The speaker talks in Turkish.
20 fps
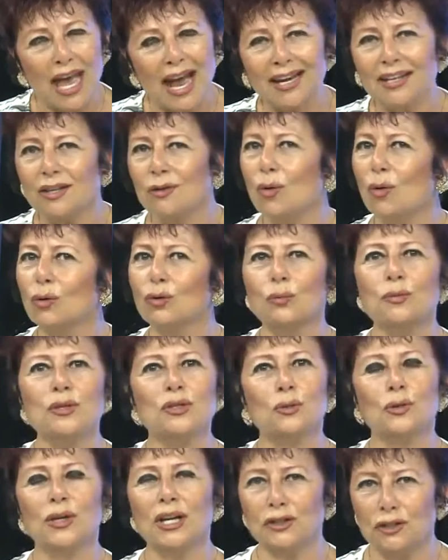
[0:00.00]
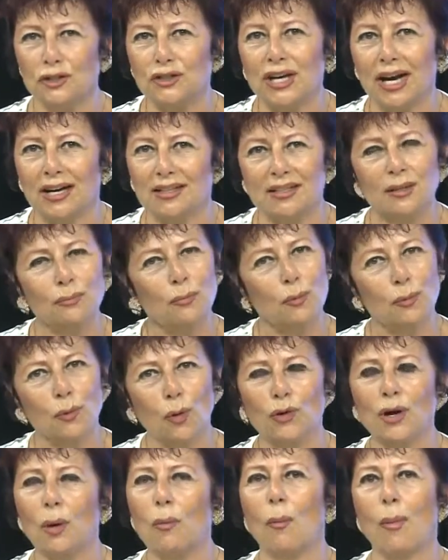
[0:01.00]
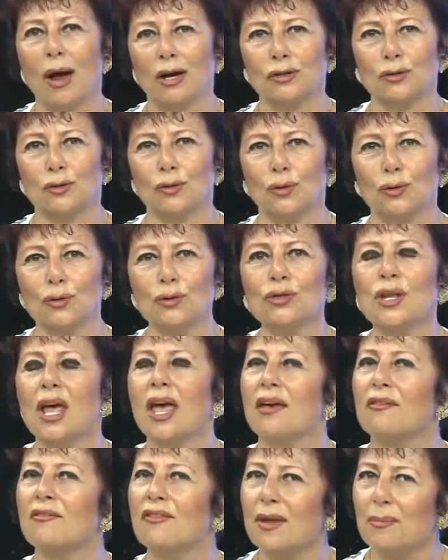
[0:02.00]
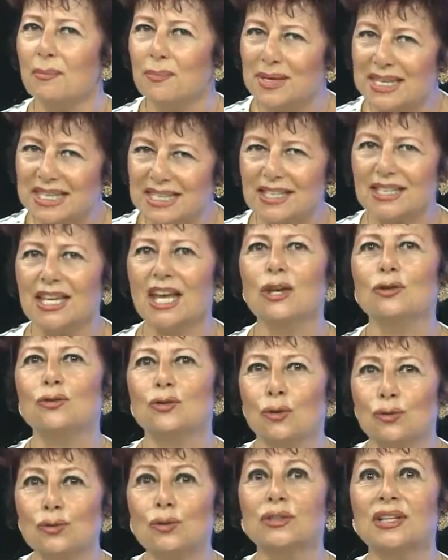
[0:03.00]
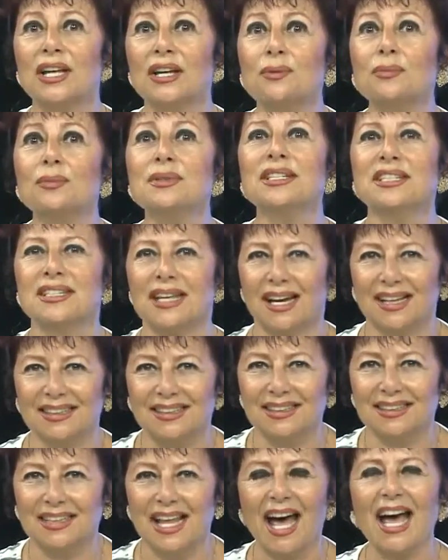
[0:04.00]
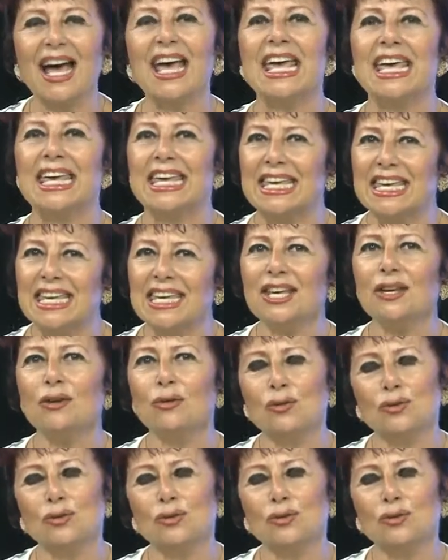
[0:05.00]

gergin olduğu bir süreç içerisinde bu programa başlıyoruz ve biz çocuklarımız adına iyi,